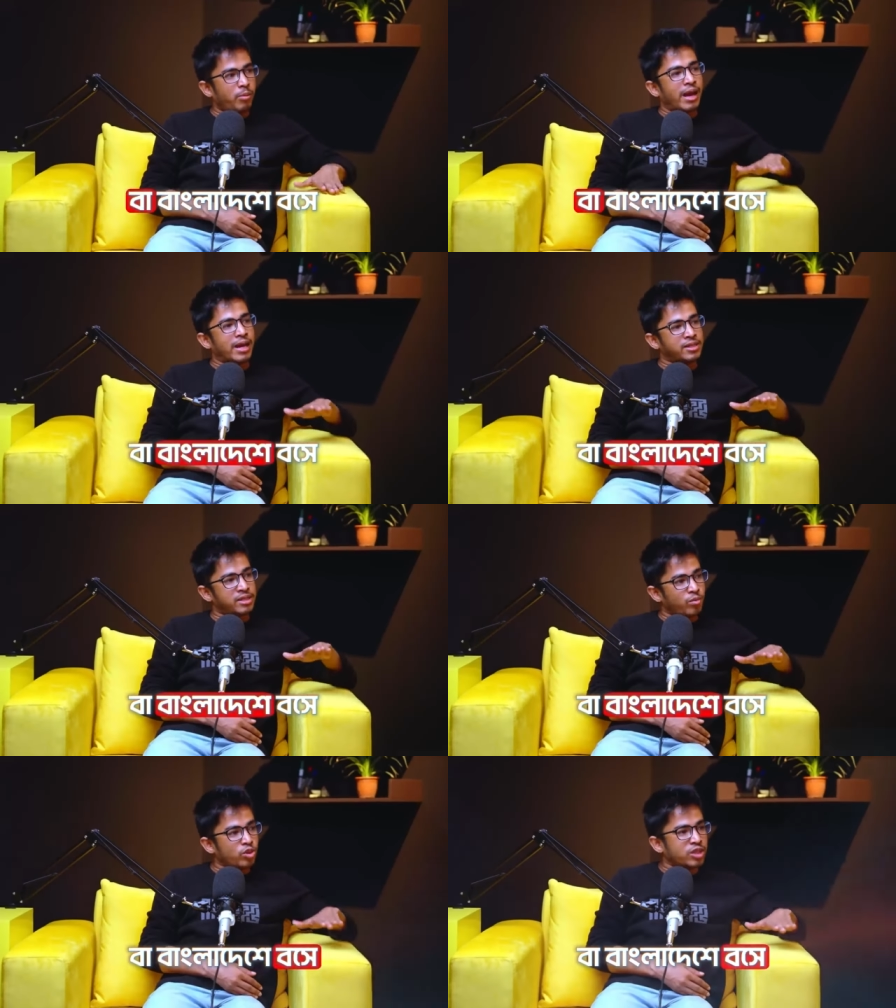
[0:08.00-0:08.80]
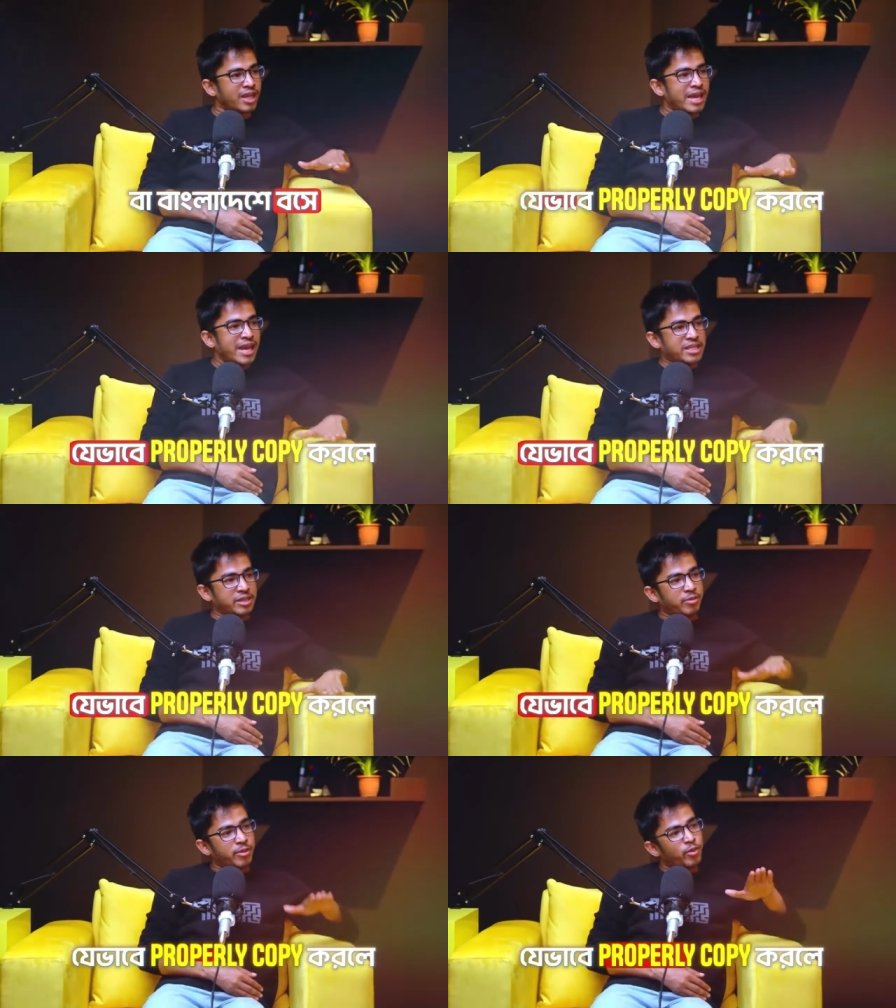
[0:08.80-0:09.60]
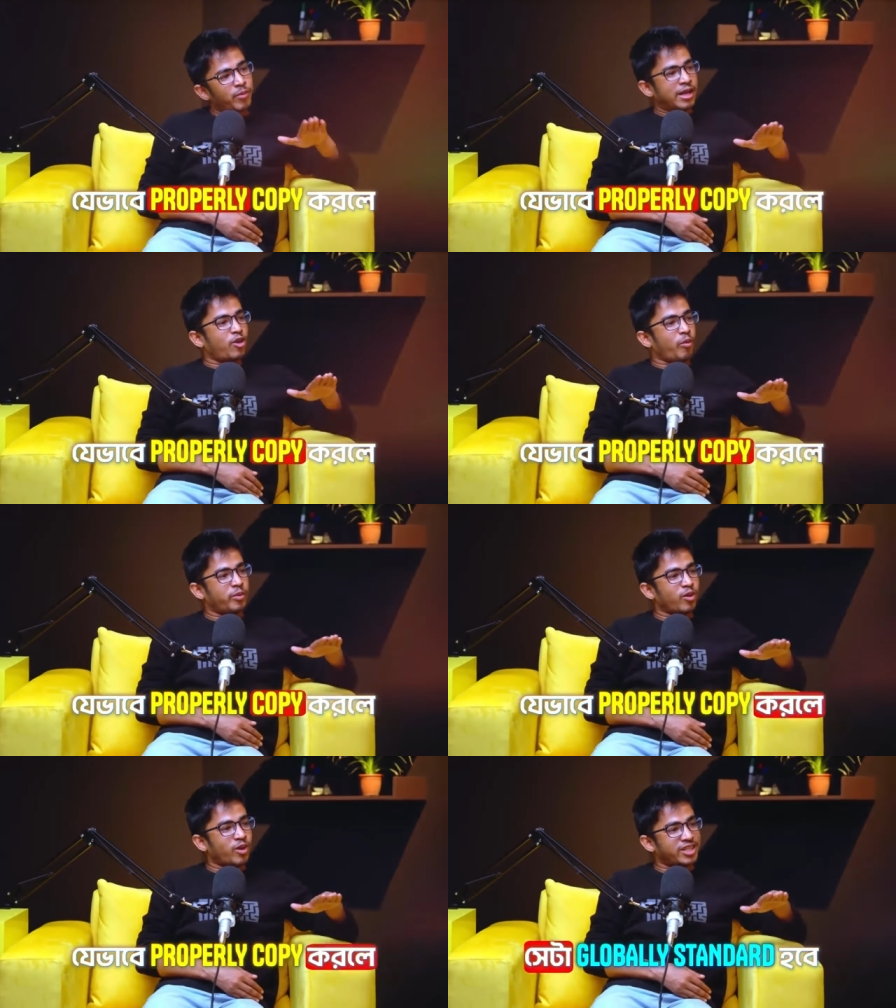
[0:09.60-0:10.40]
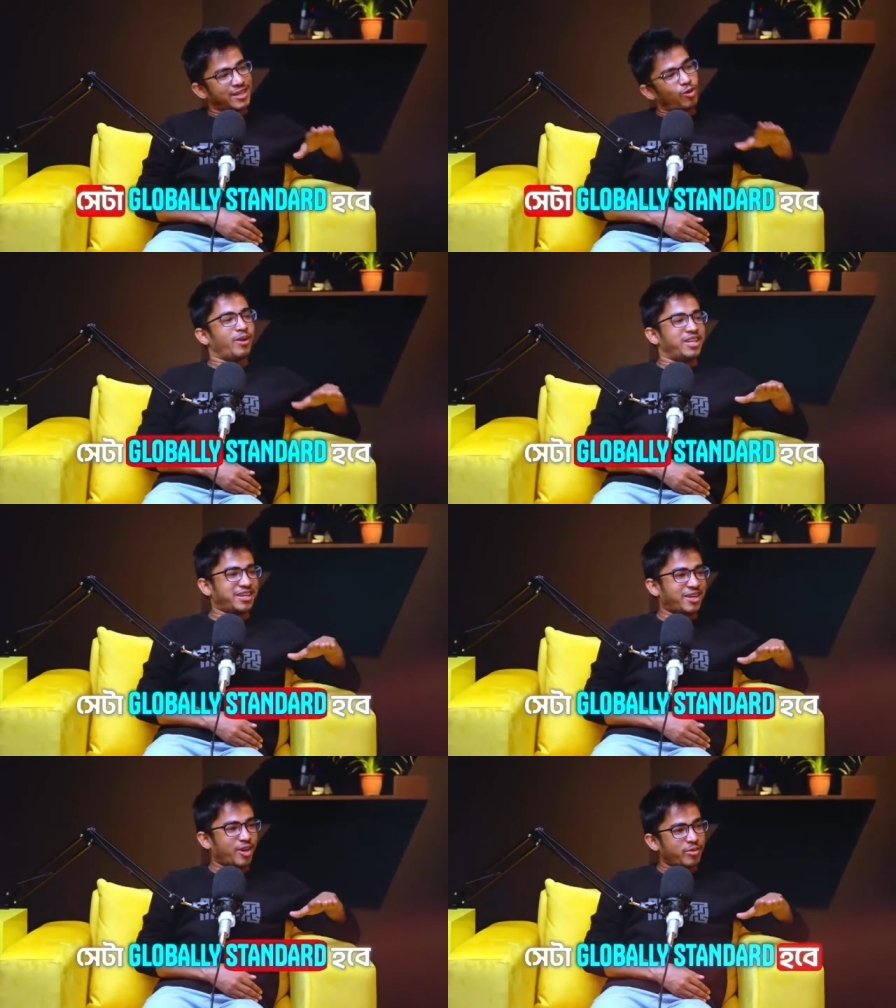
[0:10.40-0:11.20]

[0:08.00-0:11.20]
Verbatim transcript: বা বাংলাদেশে বসে যেভাবে প্রপারলি কপি করলে সেটা গ্লোবাল স্ট্যান্ডার্ড